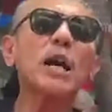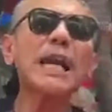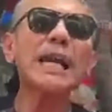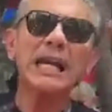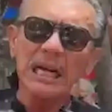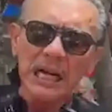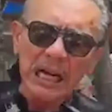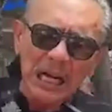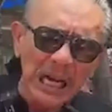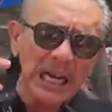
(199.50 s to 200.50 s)
พาะแก
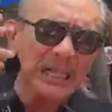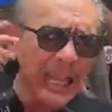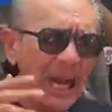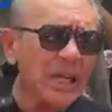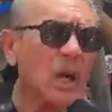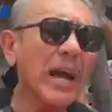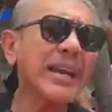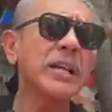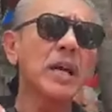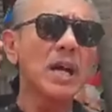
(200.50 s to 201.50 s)
เลือกตั้งเท่า
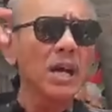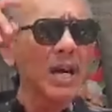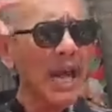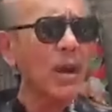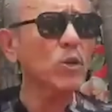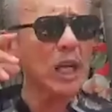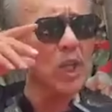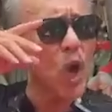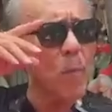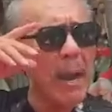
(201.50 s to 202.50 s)
นั้น เรา
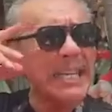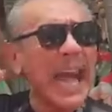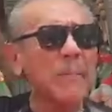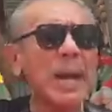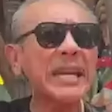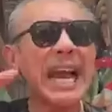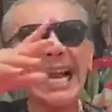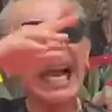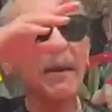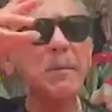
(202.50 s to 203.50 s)
จะต้องไปตามให้
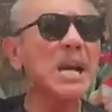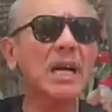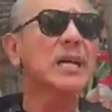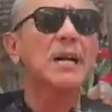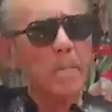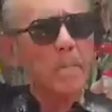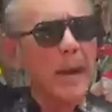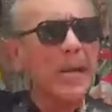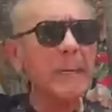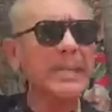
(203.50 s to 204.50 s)
นักการเมือง
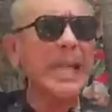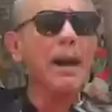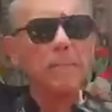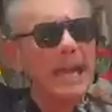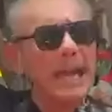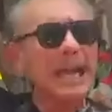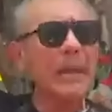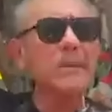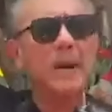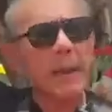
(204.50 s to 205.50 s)
ปฏิบัติตามพรรค
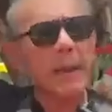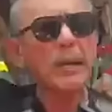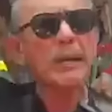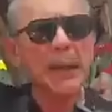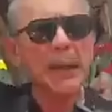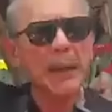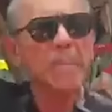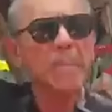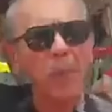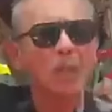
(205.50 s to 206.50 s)
การเมืองปฏิบัติตาม
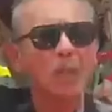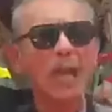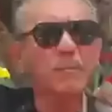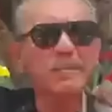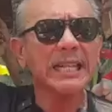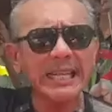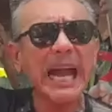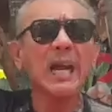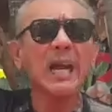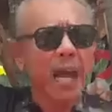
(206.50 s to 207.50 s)
คำพูดคำสัญ
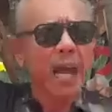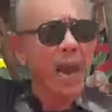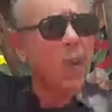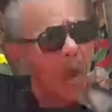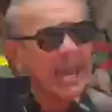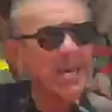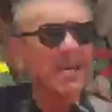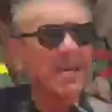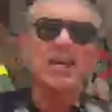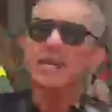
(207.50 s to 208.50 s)
ญาเอาไว้
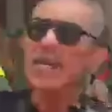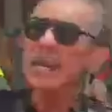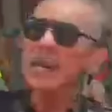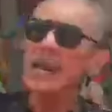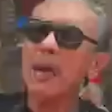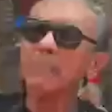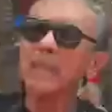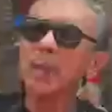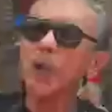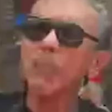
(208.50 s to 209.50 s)
ใช่ไหมครับ
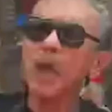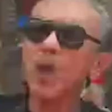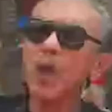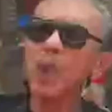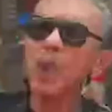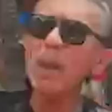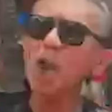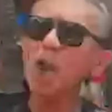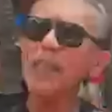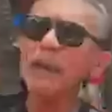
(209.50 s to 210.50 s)
ที่คนบางคนบอก
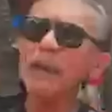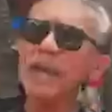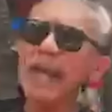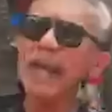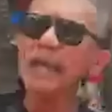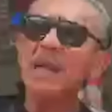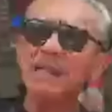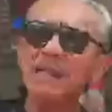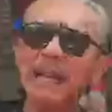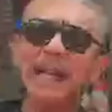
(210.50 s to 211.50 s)
ว่าต่อต้านเผด็จการ
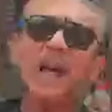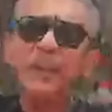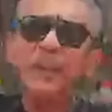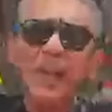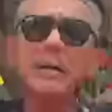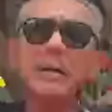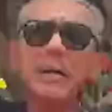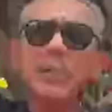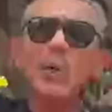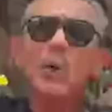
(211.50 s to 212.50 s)
เสร็จแล้วก็ไปจับ
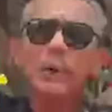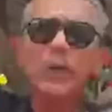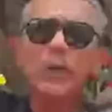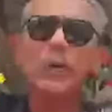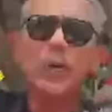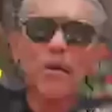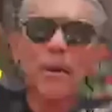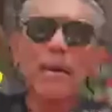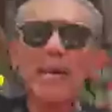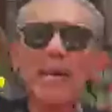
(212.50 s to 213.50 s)
มือชู ไปอยู่ร่
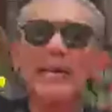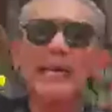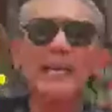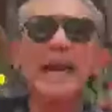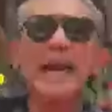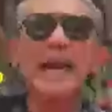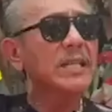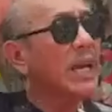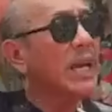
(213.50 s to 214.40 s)
วมกันหลังจากเลือกตั้ง